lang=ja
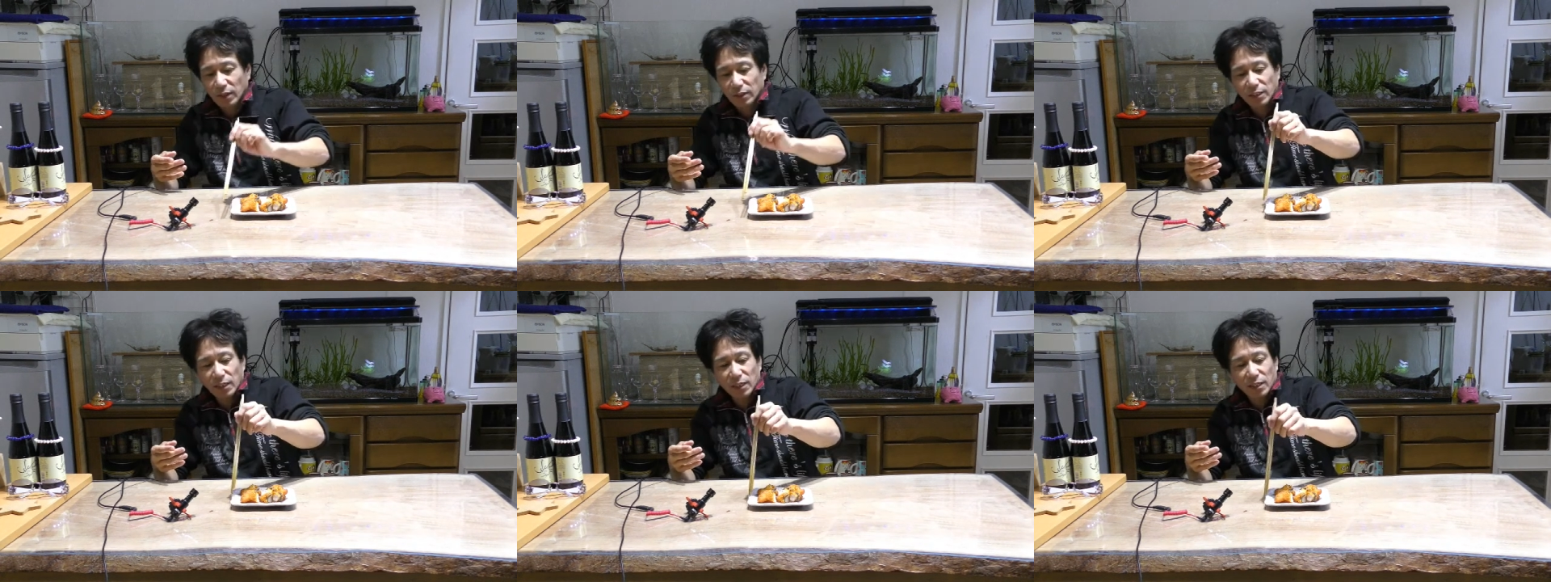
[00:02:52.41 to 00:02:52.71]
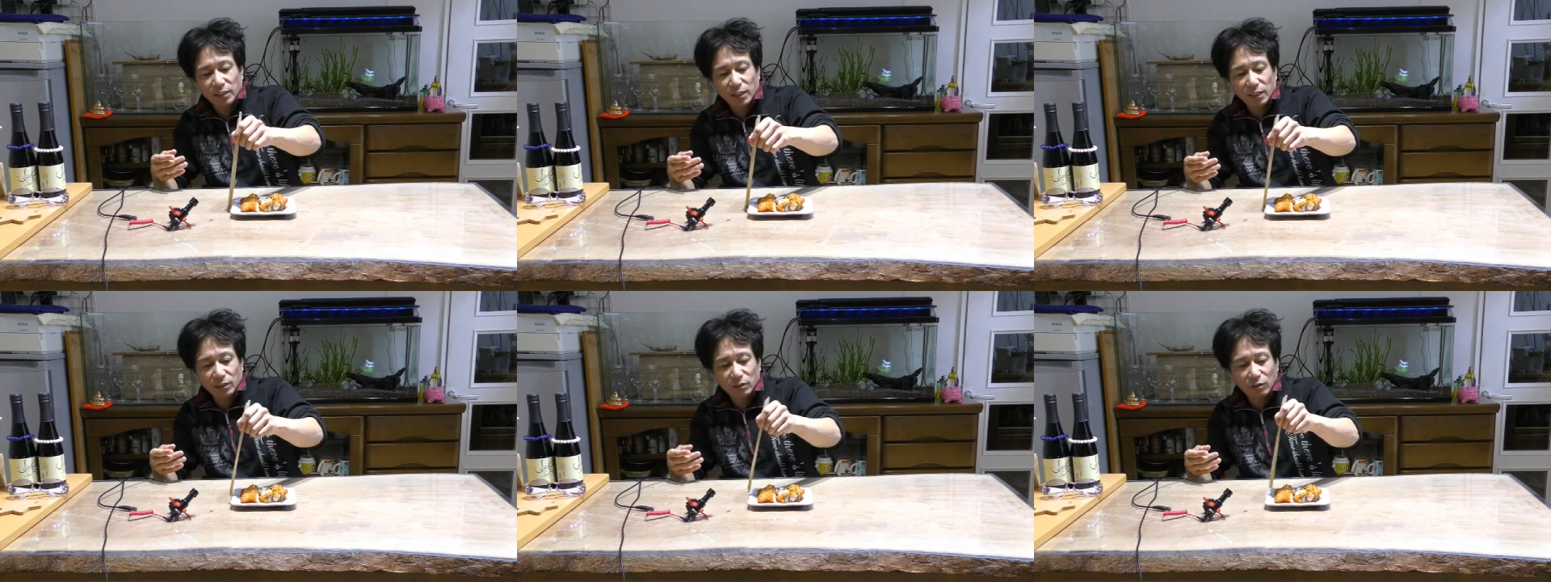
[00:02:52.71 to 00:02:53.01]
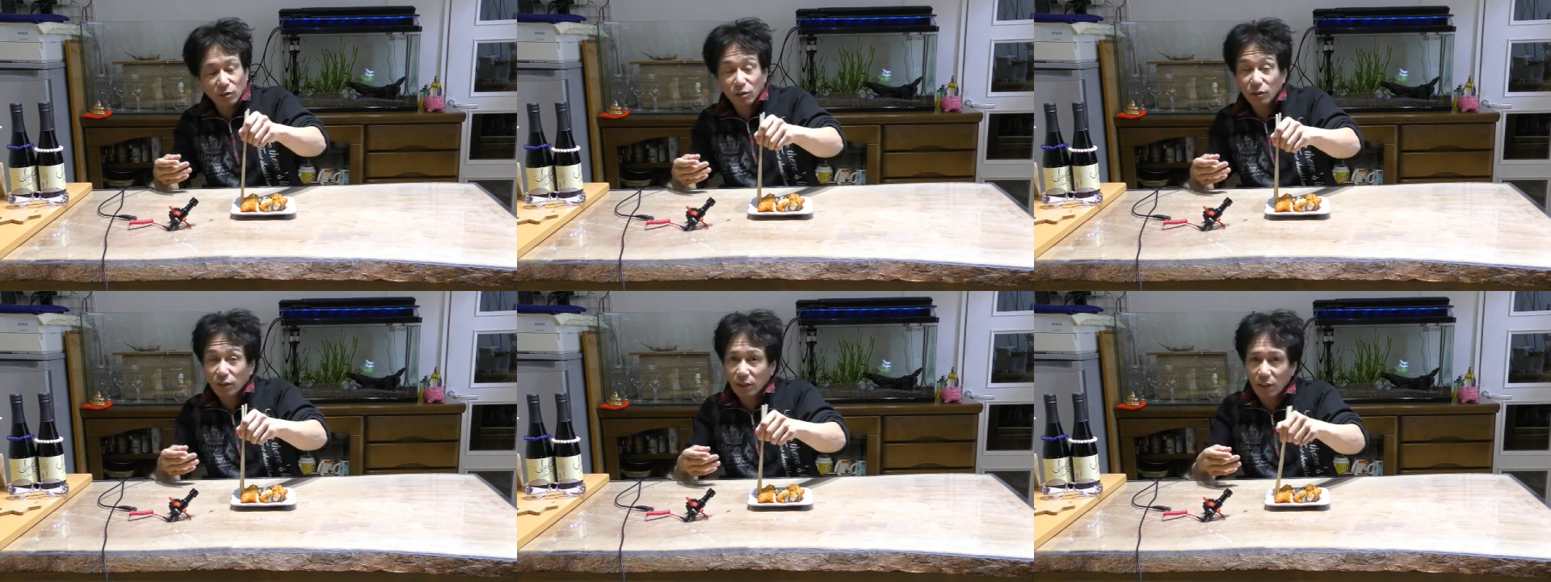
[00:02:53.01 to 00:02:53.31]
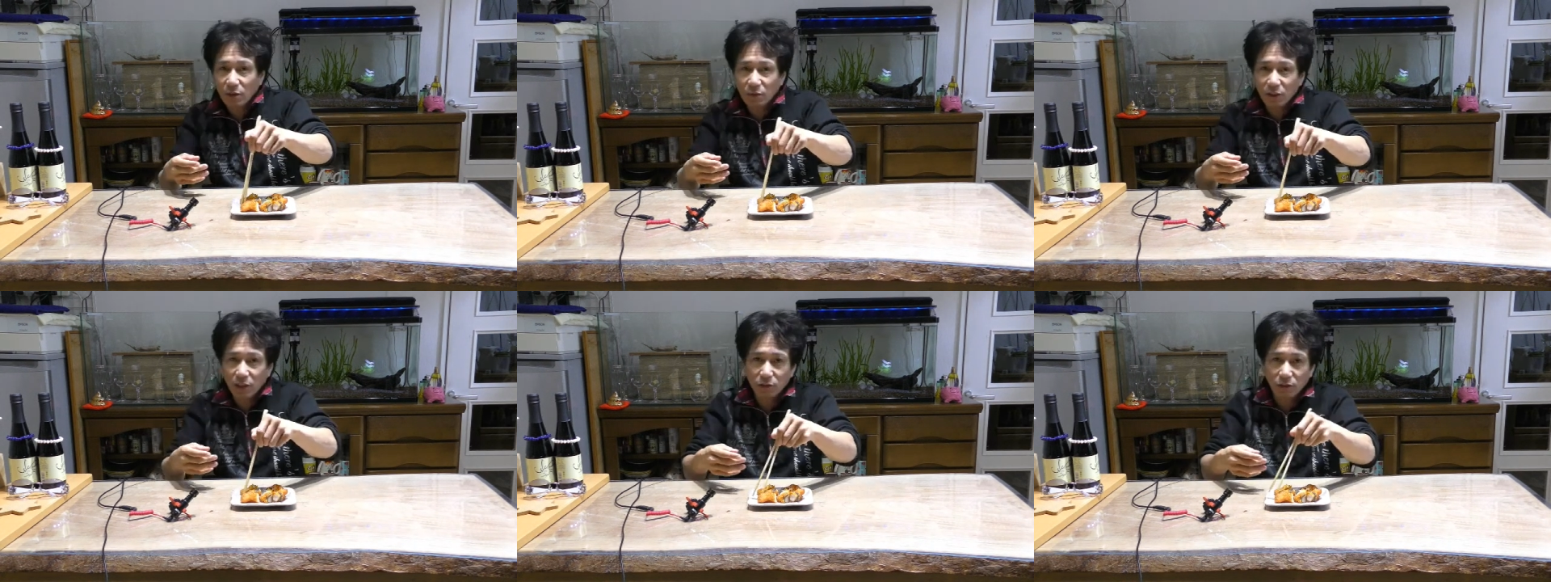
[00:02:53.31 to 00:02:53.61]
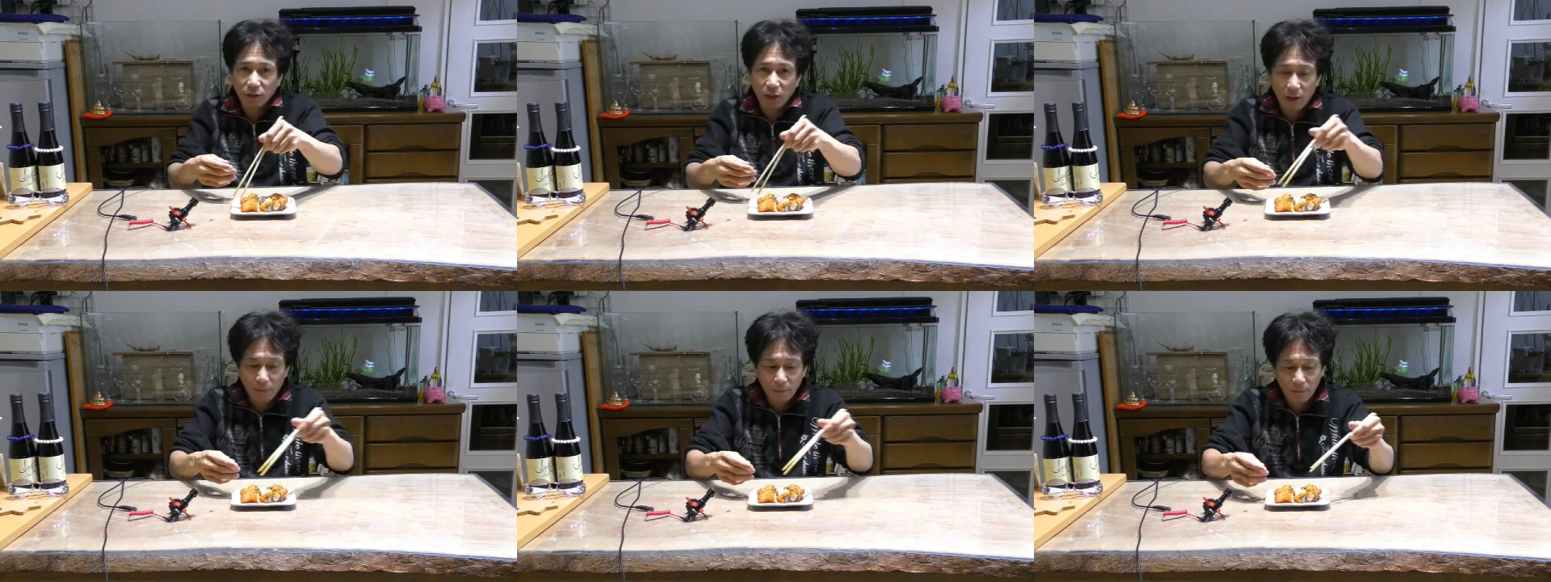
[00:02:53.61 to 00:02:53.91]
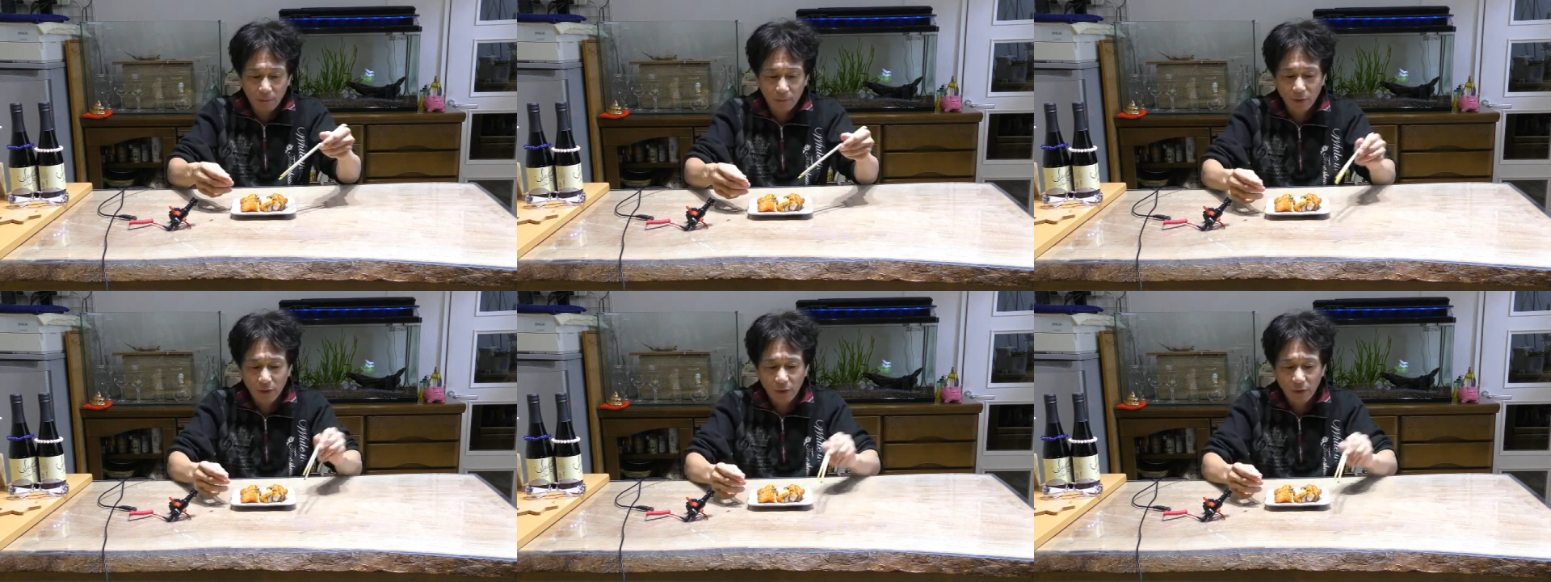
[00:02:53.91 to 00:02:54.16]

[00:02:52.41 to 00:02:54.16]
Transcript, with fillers: じゃあね、早速ね、食べていくね。